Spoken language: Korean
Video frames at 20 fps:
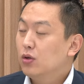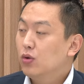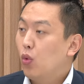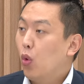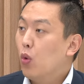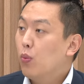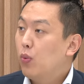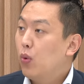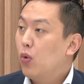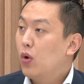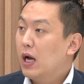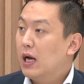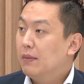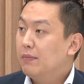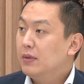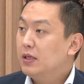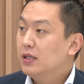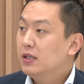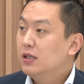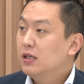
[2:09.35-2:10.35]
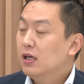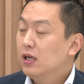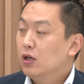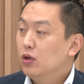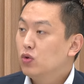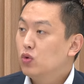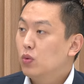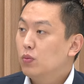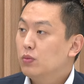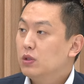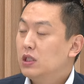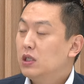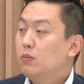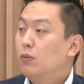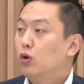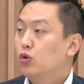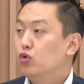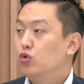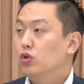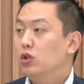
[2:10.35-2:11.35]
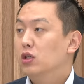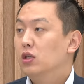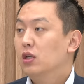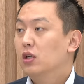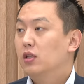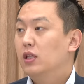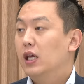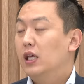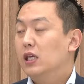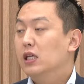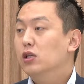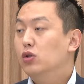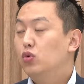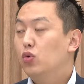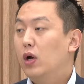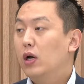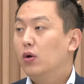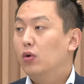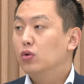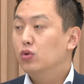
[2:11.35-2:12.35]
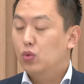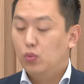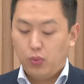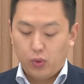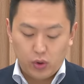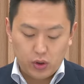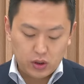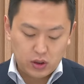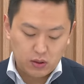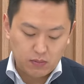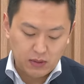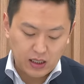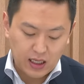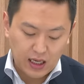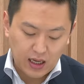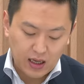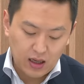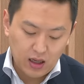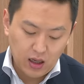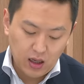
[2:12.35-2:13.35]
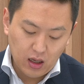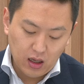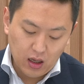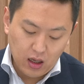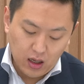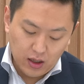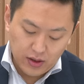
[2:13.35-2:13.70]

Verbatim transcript: 공포감을 좀 심어주는 네, 음. 일조한 것으로 보여집니다. 그렇죠.